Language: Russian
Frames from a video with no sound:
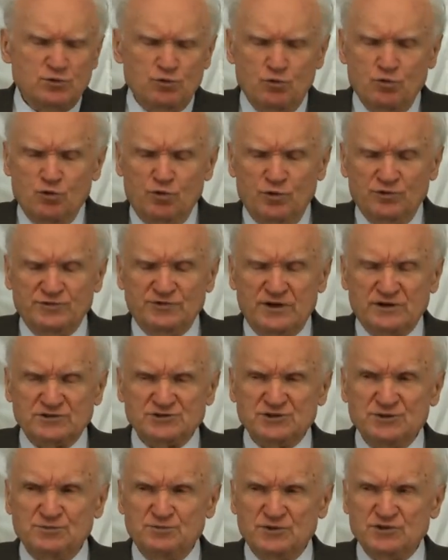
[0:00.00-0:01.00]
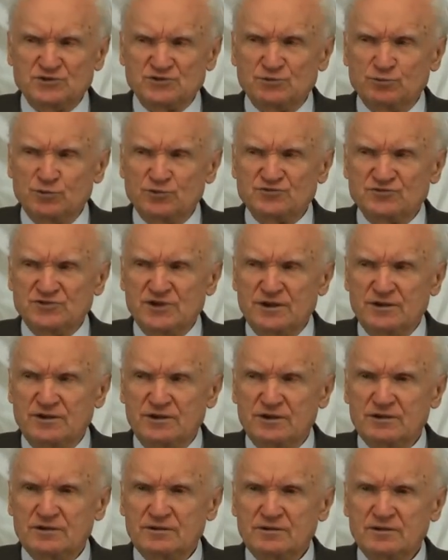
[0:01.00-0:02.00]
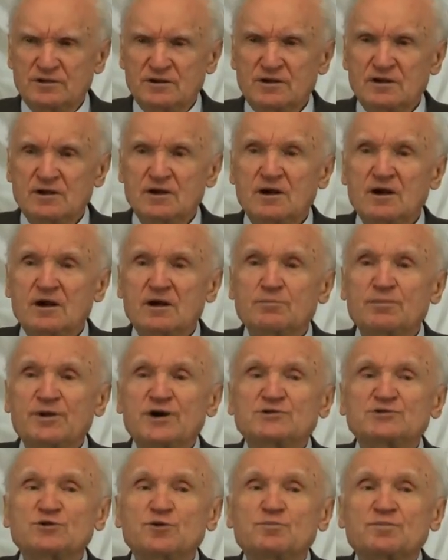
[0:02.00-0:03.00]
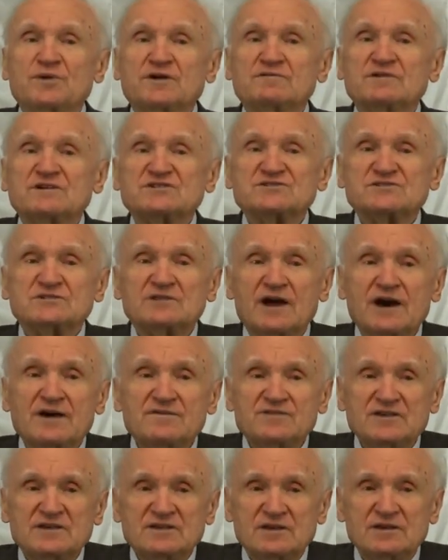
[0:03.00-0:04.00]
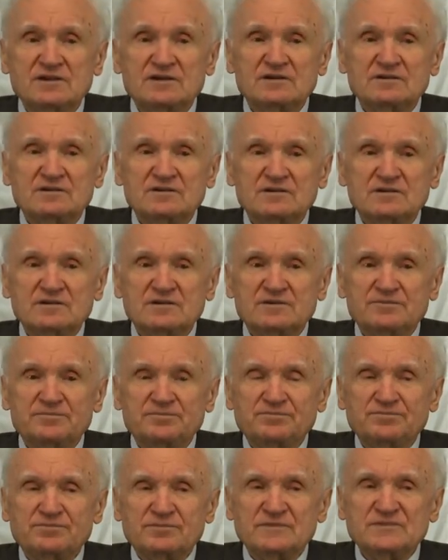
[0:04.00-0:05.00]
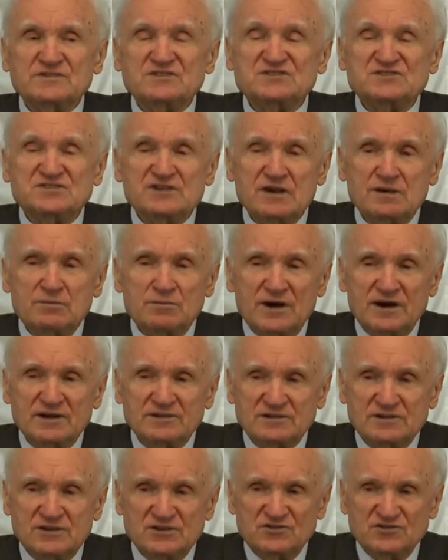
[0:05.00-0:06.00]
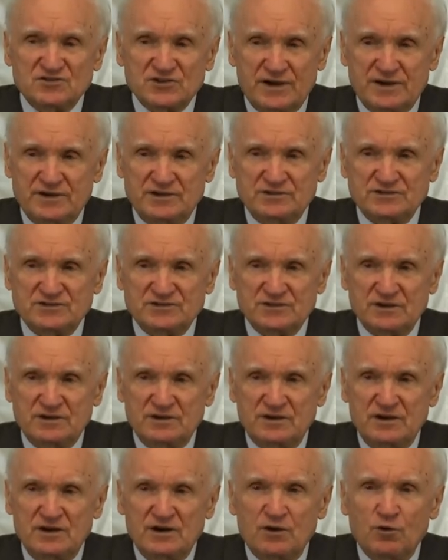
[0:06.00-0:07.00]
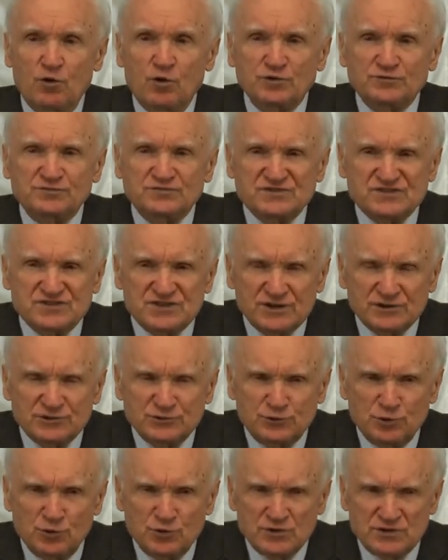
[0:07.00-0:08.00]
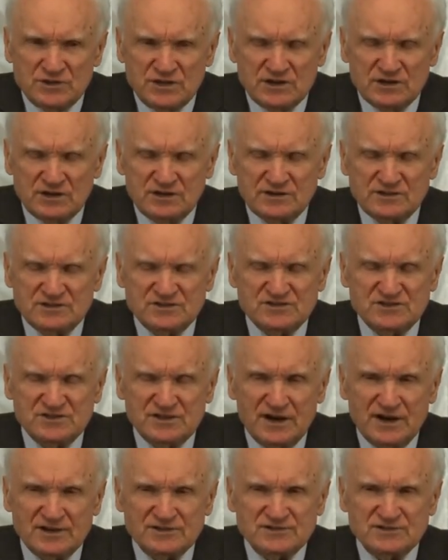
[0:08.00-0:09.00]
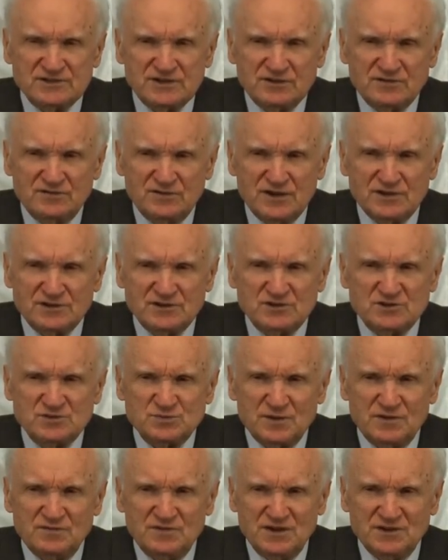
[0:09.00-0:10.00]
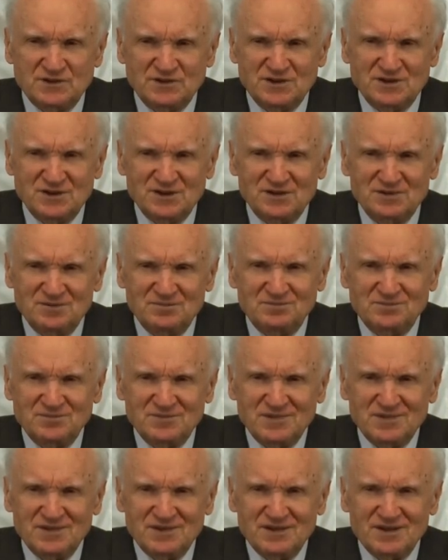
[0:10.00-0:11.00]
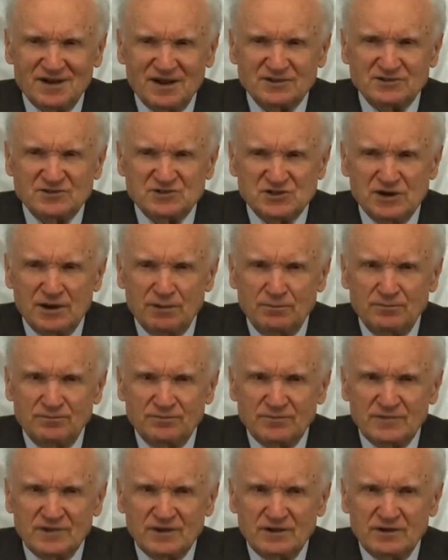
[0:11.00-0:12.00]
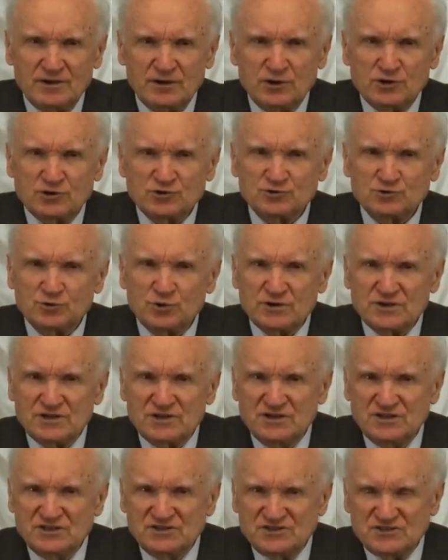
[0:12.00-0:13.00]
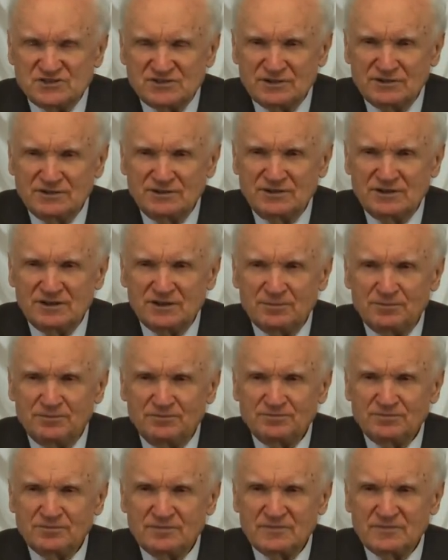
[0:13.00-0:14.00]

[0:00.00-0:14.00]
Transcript: угодно ошибки и заблуждения. Поэтому православие тем отличается от всех других христианских вероисповеданий. От чем? Что истинным